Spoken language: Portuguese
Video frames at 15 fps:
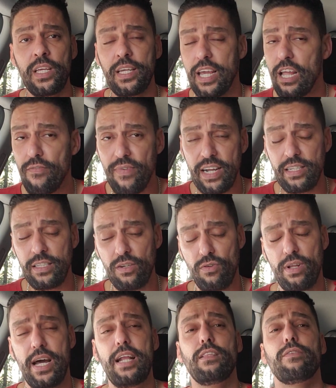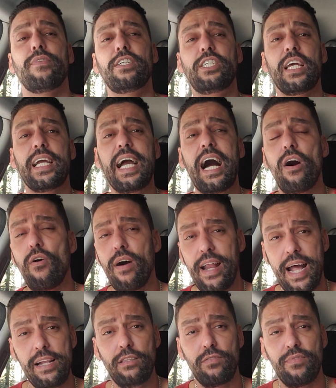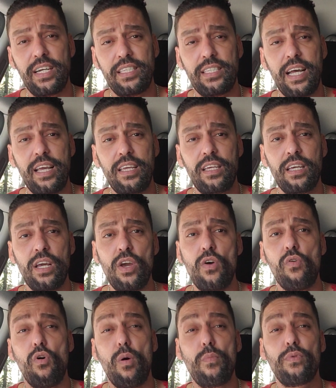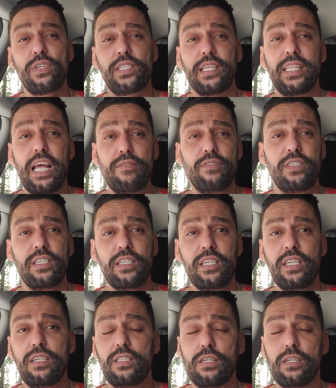que ele vai dizer o horário que tu vai chegar, o horário que tu vai sair, como você deve seguir.